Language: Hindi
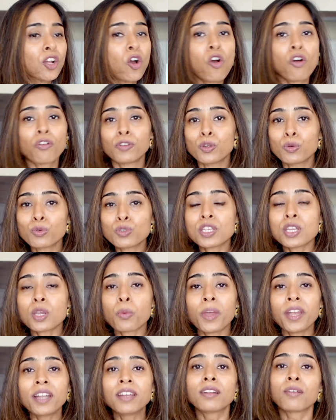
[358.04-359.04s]
ऑफ लूजिंग
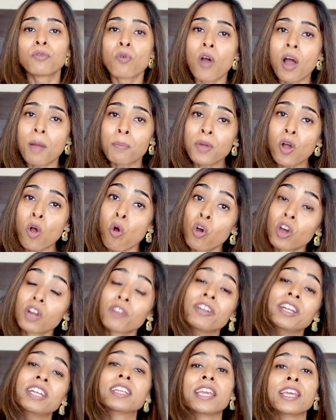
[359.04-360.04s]
वेट वो आपका और
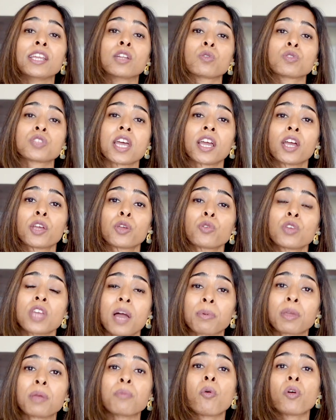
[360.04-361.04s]
वेट गेन हो जाएगा क्योंकि
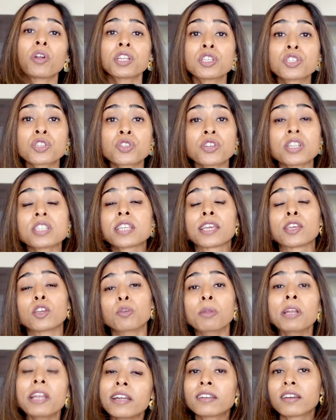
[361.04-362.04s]
आपकी बॉडी स्ट्रेस
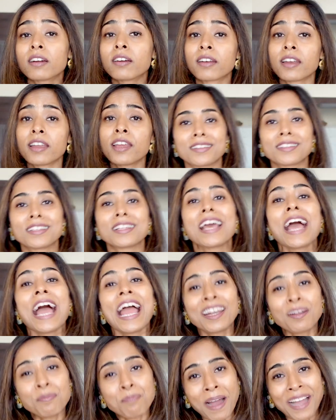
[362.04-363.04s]
एक्यूमुलेट कर रही है
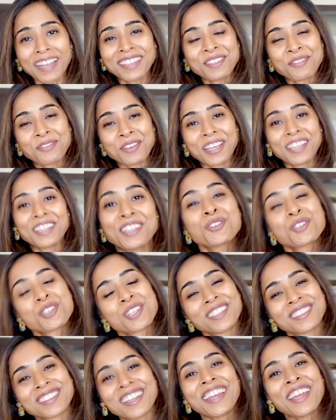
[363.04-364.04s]
एंड बाय द वे
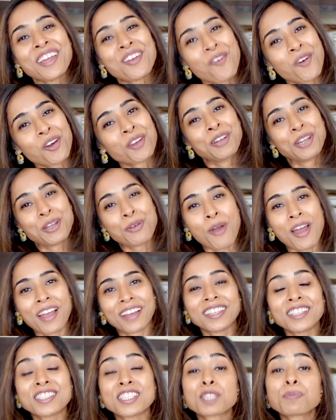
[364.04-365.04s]
नुसरत का एक और वीडियो आया
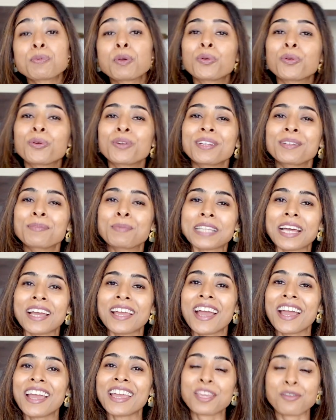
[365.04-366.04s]
था जिसमें उन्होंने
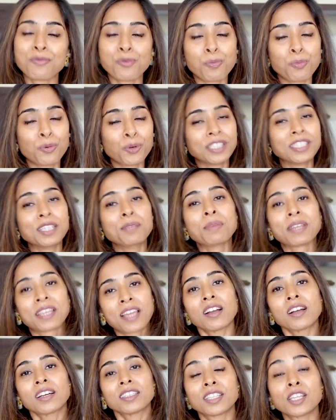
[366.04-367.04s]
बताया है कि वो पूरे दिन में
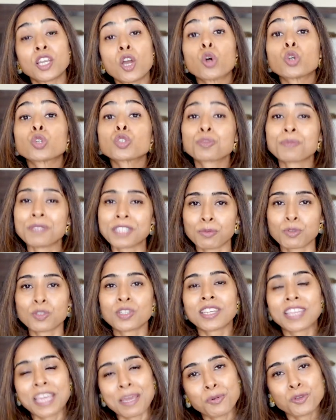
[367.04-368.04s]
क्या खाती हैं और उसमें जब
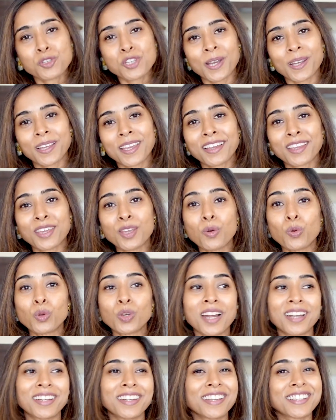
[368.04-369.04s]
उनसे ये पूछा गया कि
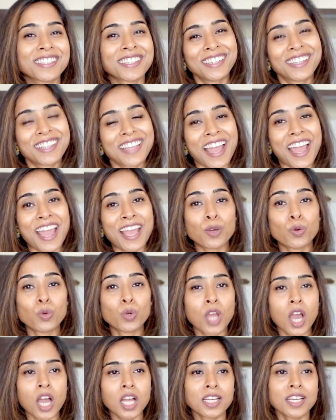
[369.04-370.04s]
उनका डेजर्ट क्या है
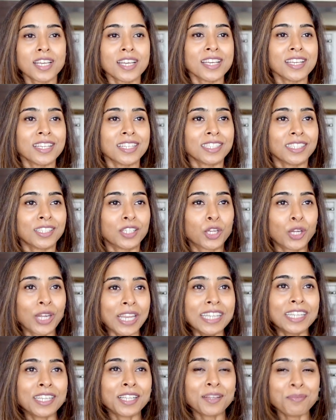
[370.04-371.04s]
उनका
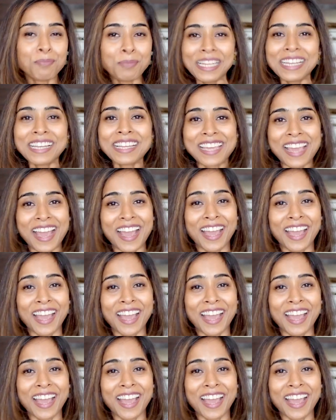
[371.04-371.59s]
ट्रीट मील क्या